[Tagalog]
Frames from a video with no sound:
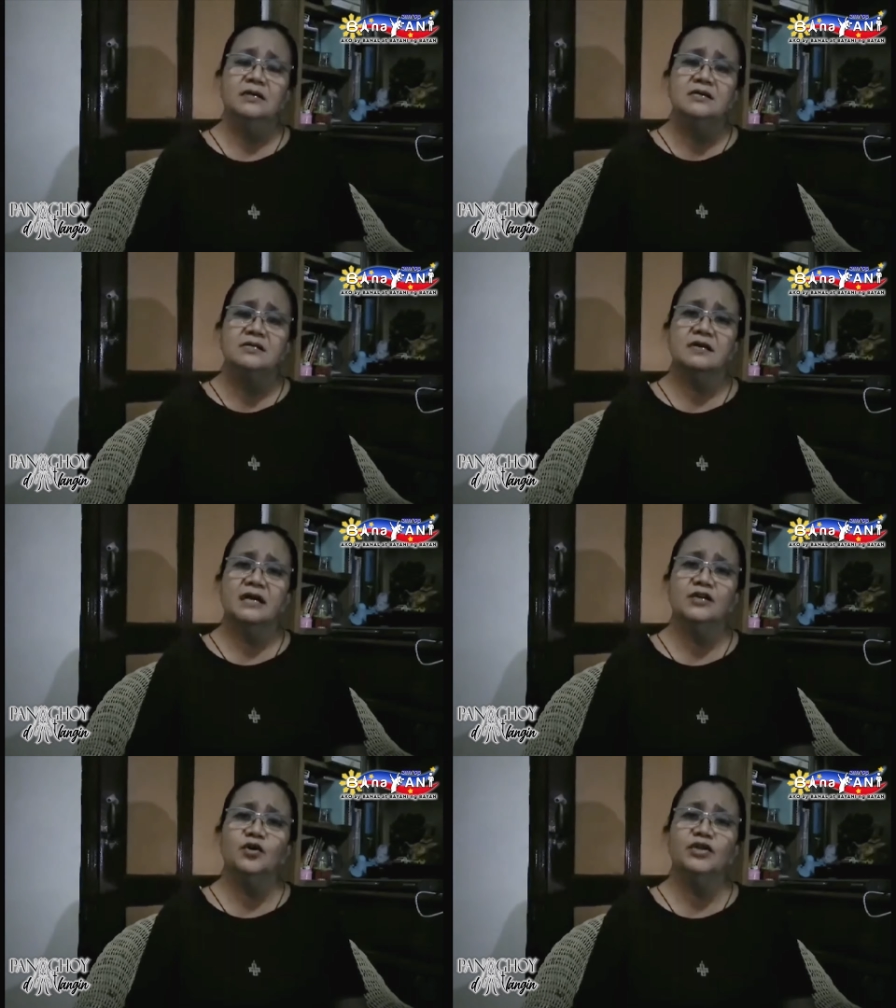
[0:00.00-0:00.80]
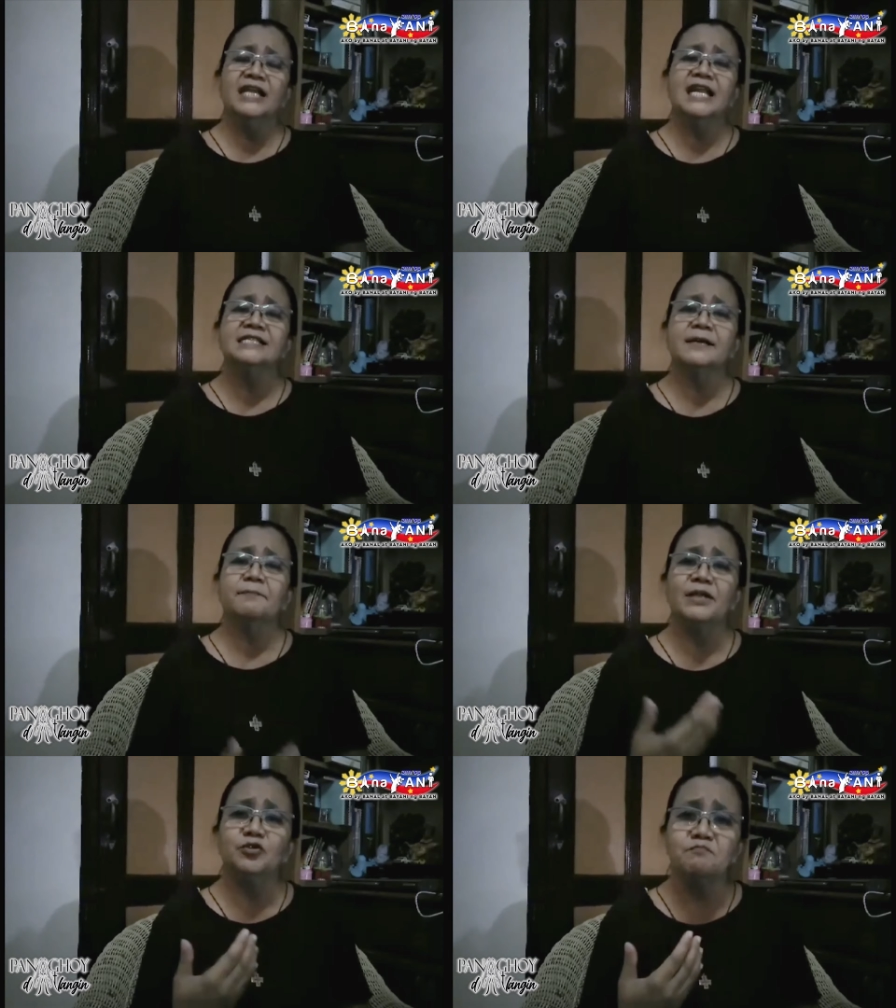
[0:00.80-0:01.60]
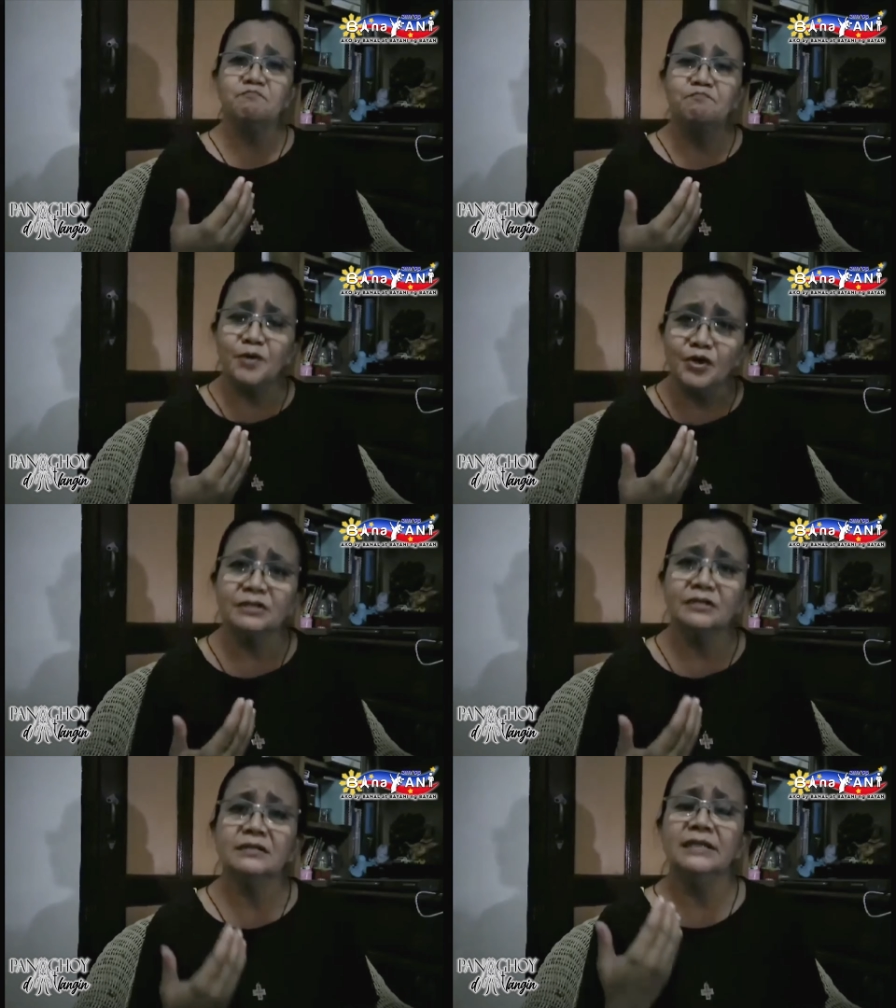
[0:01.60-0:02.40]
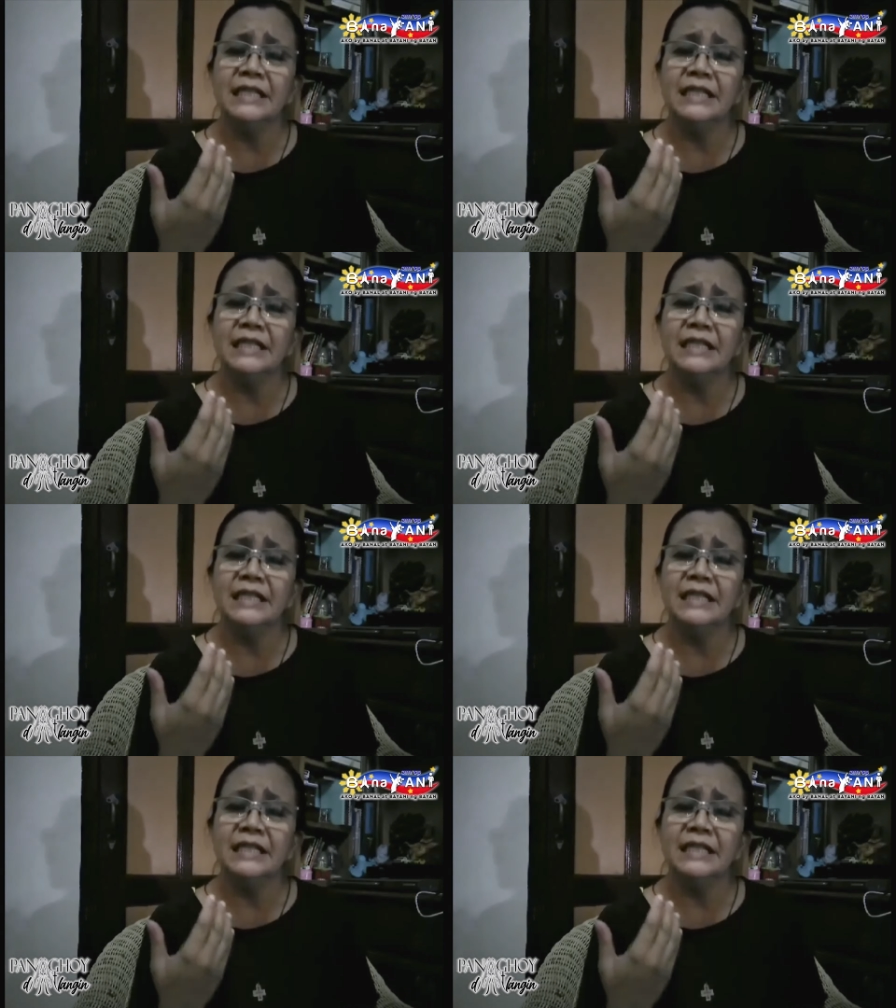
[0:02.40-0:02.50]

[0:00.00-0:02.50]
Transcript: sa ngayon ay nasa 75,000